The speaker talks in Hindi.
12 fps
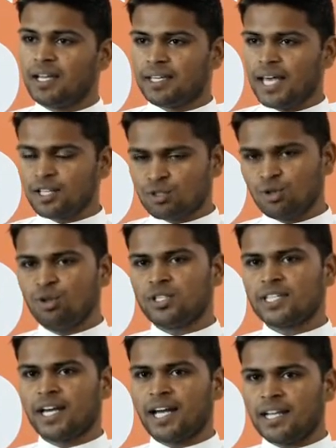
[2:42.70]
क्या
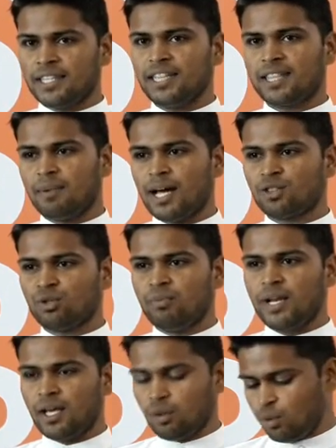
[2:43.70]
सोच के कर दी तबाह
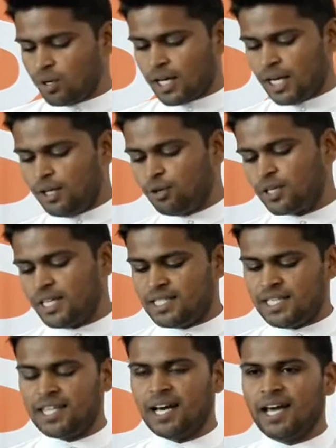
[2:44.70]
तुमने उन कलियों की
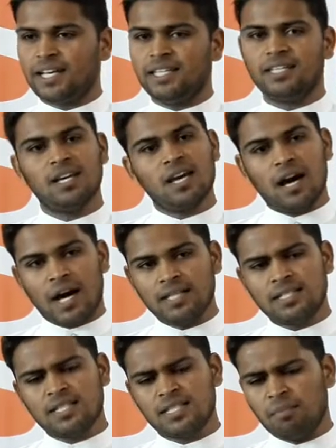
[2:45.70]
जिंदगानी
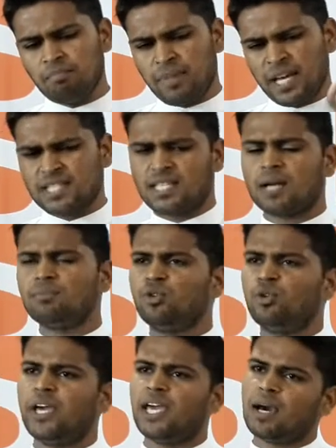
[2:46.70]
अंश सब बेशर्म
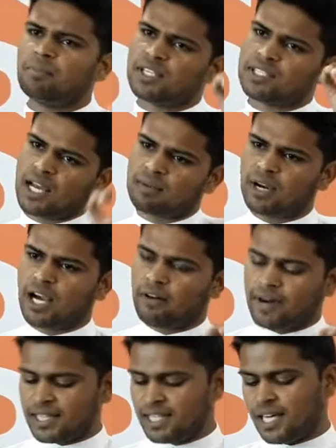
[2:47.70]
हुए अब शर्म
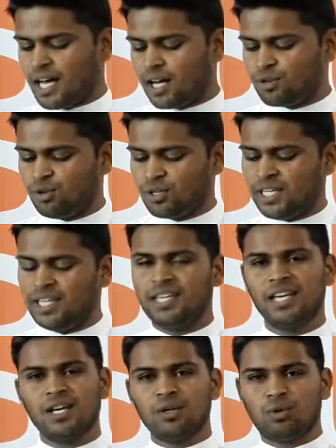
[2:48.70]
गवा दी आंखों की
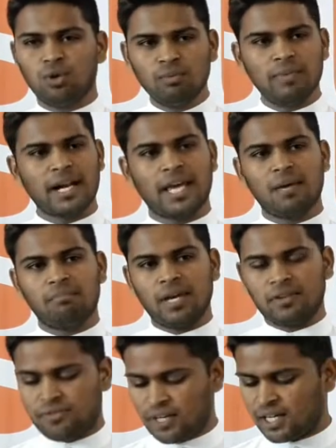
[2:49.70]
घूम रहे
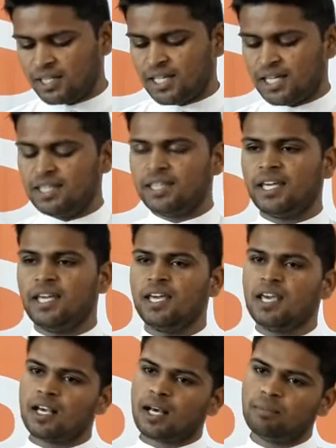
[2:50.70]
बेफिक्र दरिंदे
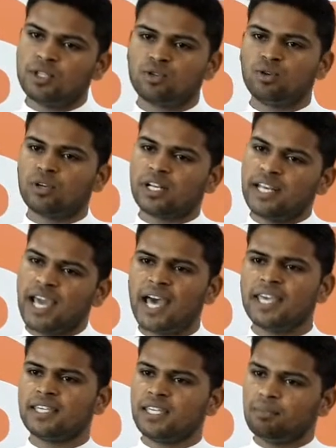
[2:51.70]
कमजोर
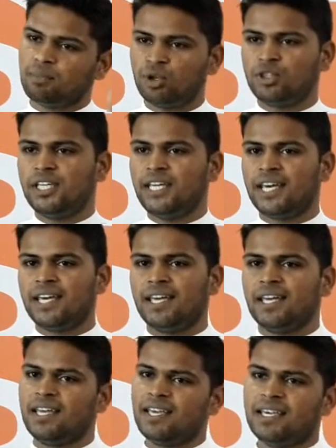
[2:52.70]
न्याय की पोथी है
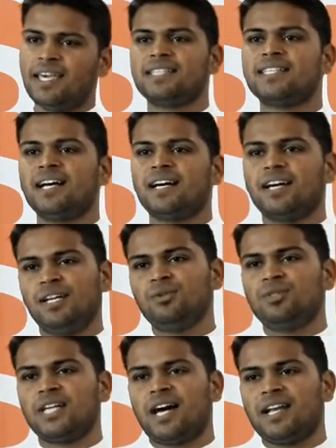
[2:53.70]
कैसा
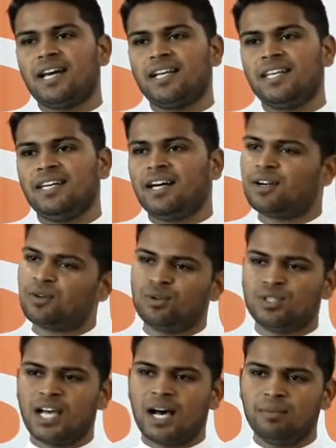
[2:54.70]
कलयुग जहानारी हर
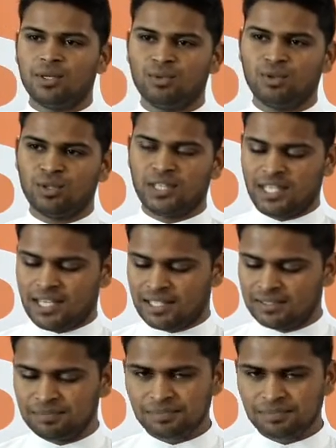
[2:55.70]
रोज आबू बहुत